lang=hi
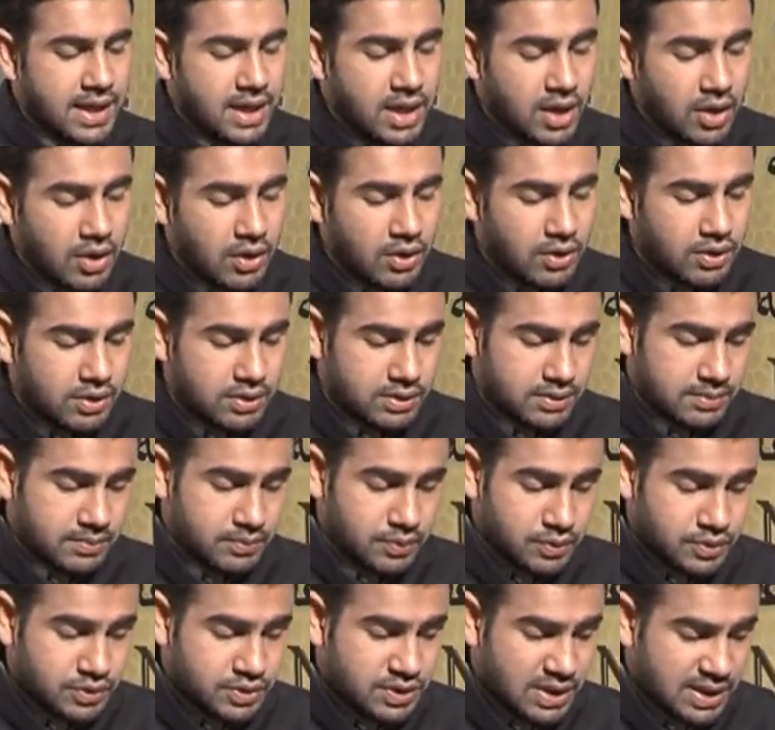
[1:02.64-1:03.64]
है और
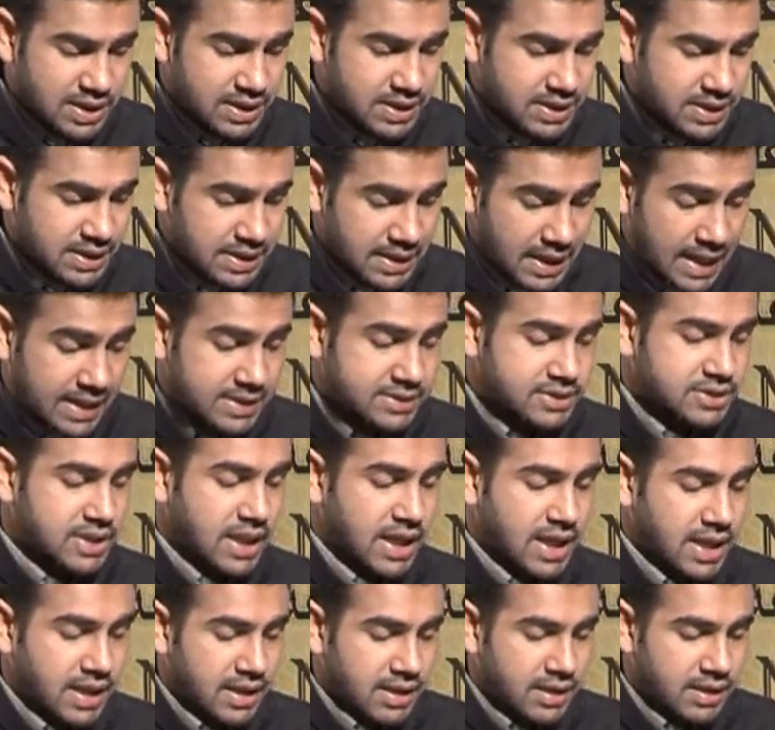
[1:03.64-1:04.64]
बुजदली
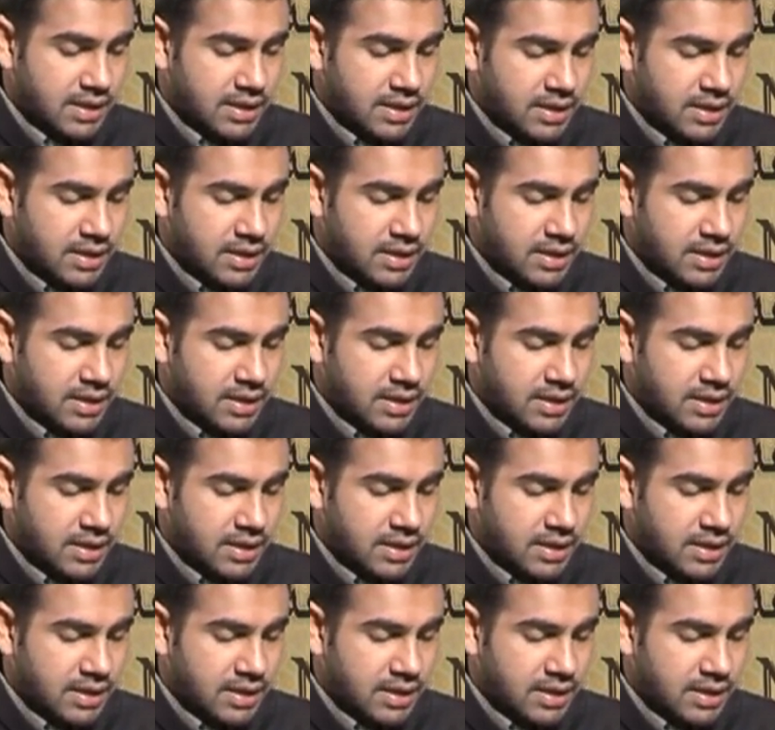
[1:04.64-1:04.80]
नक्स है